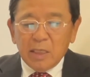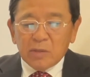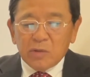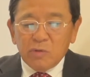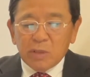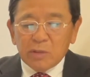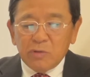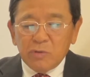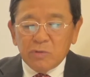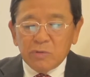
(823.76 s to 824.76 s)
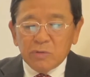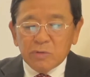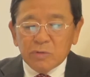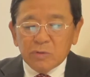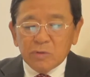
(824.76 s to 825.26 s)
教科教育
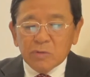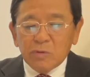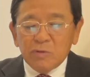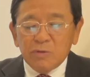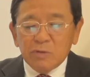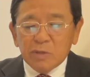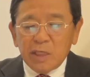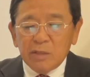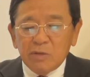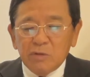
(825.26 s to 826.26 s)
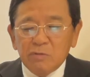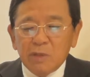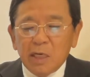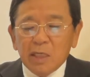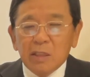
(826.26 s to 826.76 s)
という研究
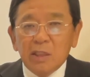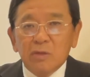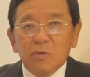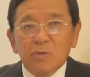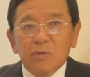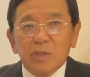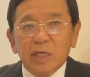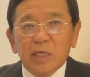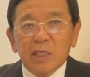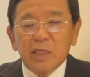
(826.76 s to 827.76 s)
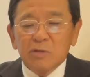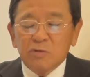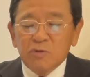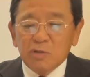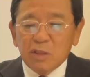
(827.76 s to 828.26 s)
は理論で研
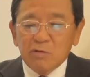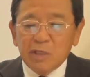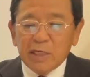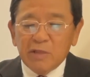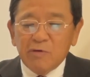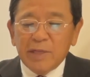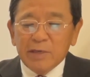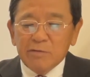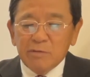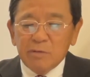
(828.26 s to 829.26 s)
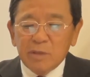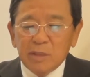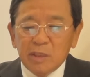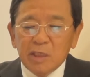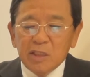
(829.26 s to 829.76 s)
究をしていくだけではなく
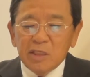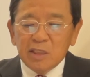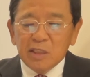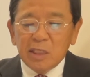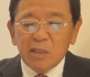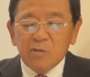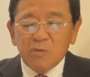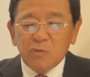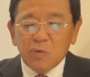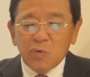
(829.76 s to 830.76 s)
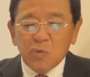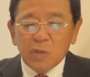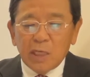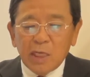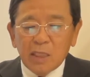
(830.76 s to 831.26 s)
実践との応
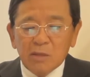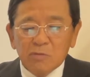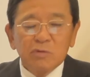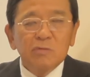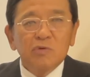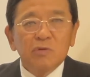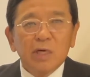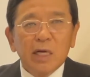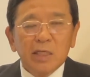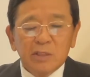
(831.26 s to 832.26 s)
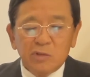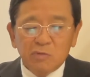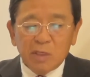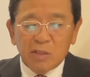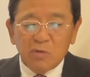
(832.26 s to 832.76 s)
換というものが必
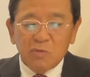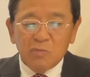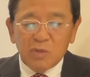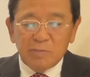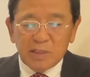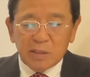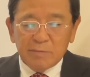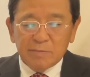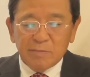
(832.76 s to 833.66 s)
要かと思います